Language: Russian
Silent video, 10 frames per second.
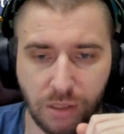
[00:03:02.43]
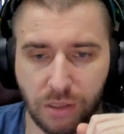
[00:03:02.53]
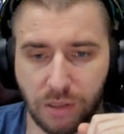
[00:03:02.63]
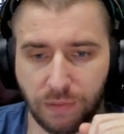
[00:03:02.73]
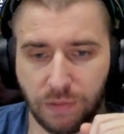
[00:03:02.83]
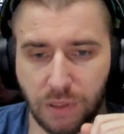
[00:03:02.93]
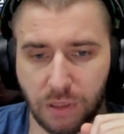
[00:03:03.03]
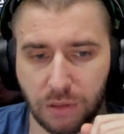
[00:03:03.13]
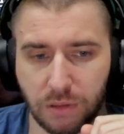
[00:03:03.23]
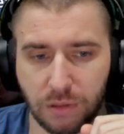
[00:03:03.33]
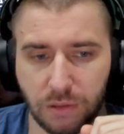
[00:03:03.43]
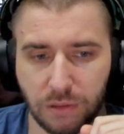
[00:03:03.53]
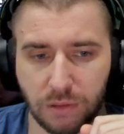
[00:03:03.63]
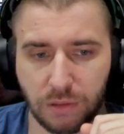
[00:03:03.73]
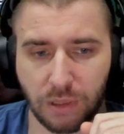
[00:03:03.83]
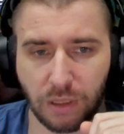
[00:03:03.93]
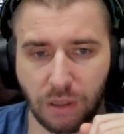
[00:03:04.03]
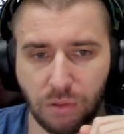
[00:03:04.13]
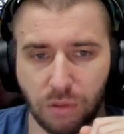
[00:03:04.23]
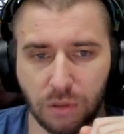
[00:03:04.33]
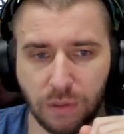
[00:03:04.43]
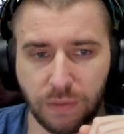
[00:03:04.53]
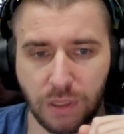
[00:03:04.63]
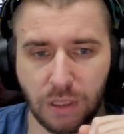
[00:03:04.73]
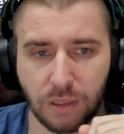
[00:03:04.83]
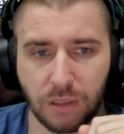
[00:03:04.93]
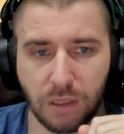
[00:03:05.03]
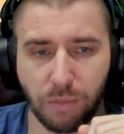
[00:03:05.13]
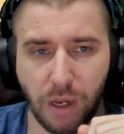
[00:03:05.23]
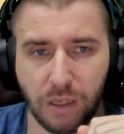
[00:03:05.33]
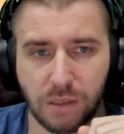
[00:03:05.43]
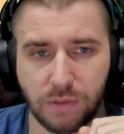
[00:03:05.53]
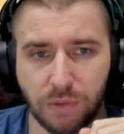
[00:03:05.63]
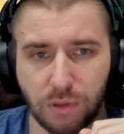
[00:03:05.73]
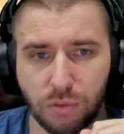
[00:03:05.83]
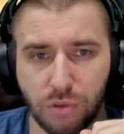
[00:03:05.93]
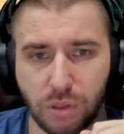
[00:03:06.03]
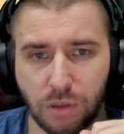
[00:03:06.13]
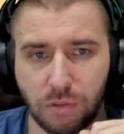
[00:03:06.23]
Зефир. Так как он офигенный дамагер с ладушкой,